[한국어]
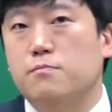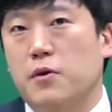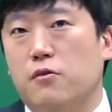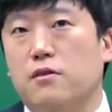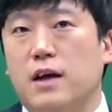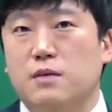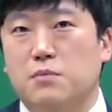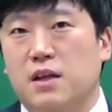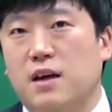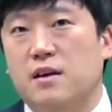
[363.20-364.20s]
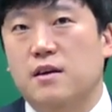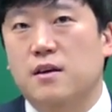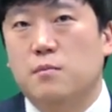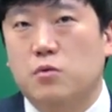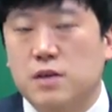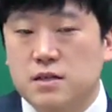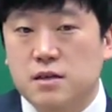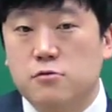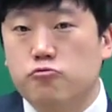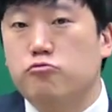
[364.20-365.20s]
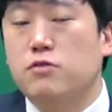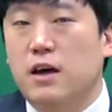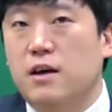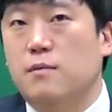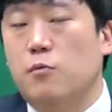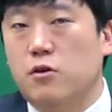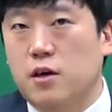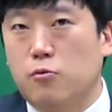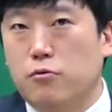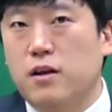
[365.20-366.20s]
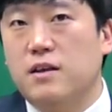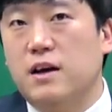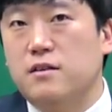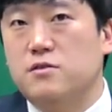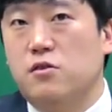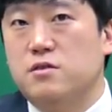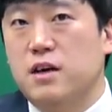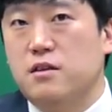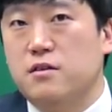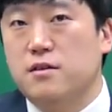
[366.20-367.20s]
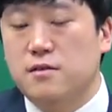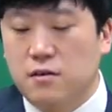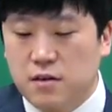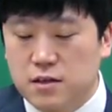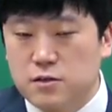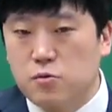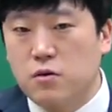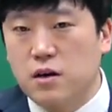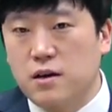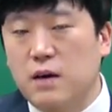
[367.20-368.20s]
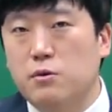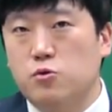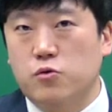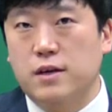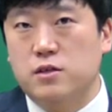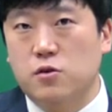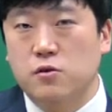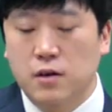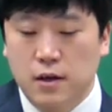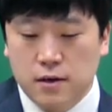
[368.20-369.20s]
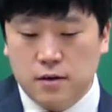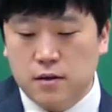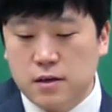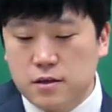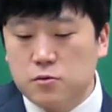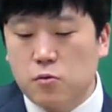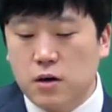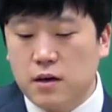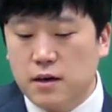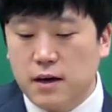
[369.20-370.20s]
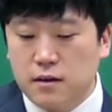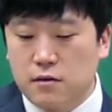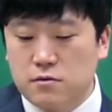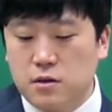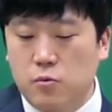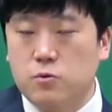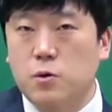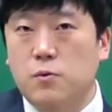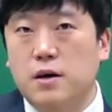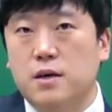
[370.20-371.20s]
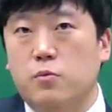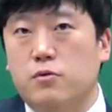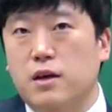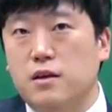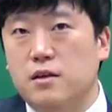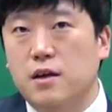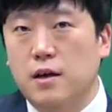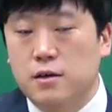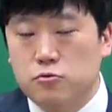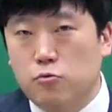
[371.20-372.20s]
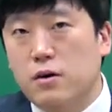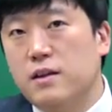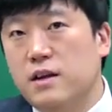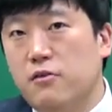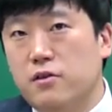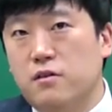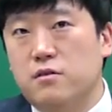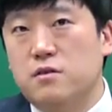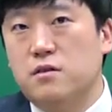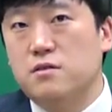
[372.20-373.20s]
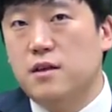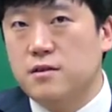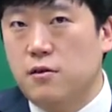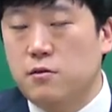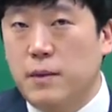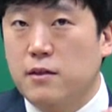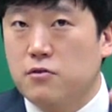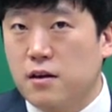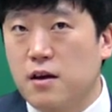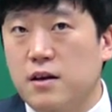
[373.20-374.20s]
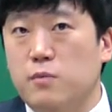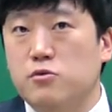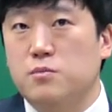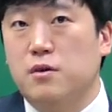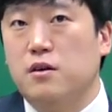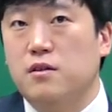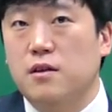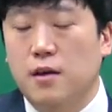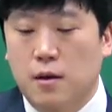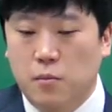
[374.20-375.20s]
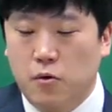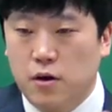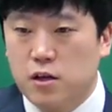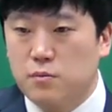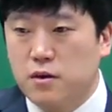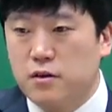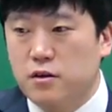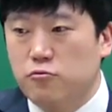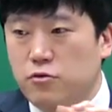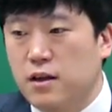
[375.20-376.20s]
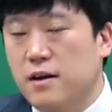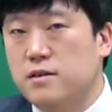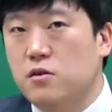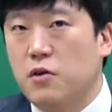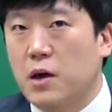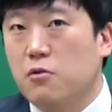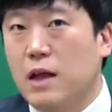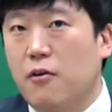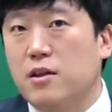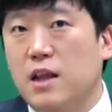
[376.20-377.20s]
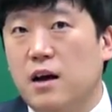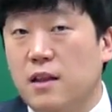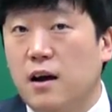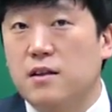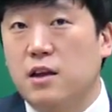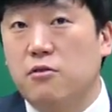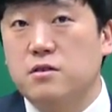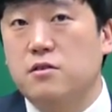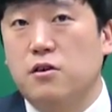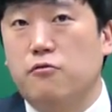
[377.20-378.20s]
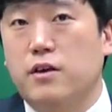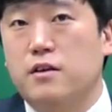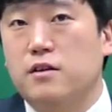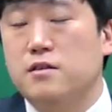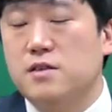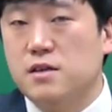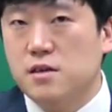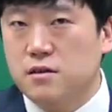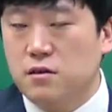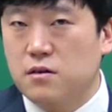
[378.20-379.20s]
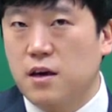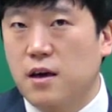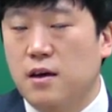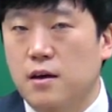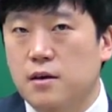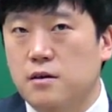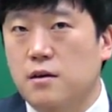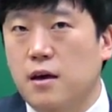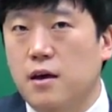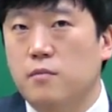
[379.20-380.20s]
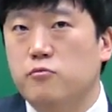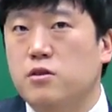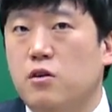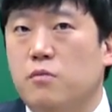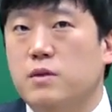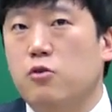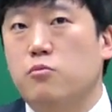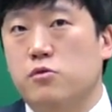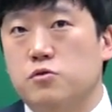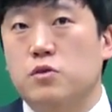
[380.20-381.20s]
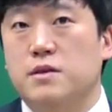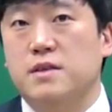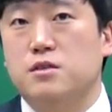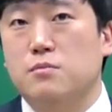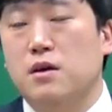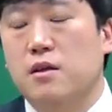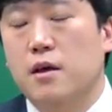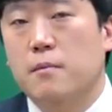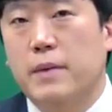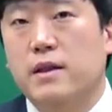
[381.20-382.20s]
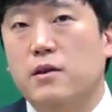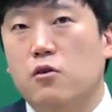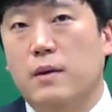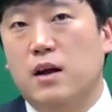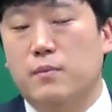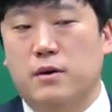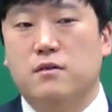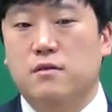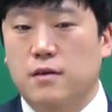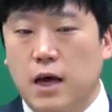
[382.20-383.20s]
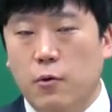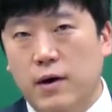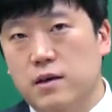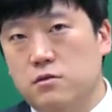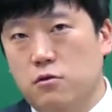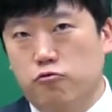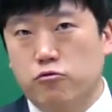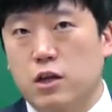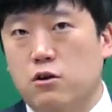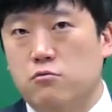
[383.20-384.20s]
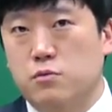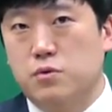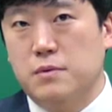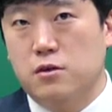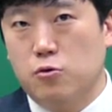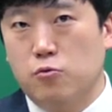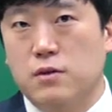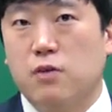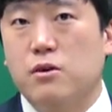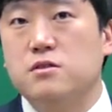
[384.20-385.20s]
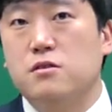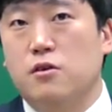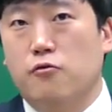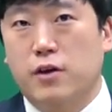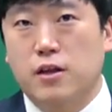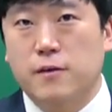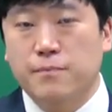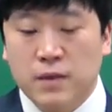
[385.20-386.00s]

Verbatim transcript: 표현은 아닙니다. 뭐 사실 누구나 뭐 이렇게 통관이라 하는 절차들은 이렇게 신속하게 하면 좋겠죠. 근데 신속하게 하는 것을 목적으로 하기보다는 통관이라고 하는 것들은 어, 반대로 생각을 해보시면 뭐 예를 들면은 우리나라에서 해외로 나간다, 나간다고 했을 경우에는 사실 그렇게 크게 문제가 없다고 볼 수 있겠지만 반대로 말하면 해외에서 국내로 물품이 들어온다고 했을 경우에는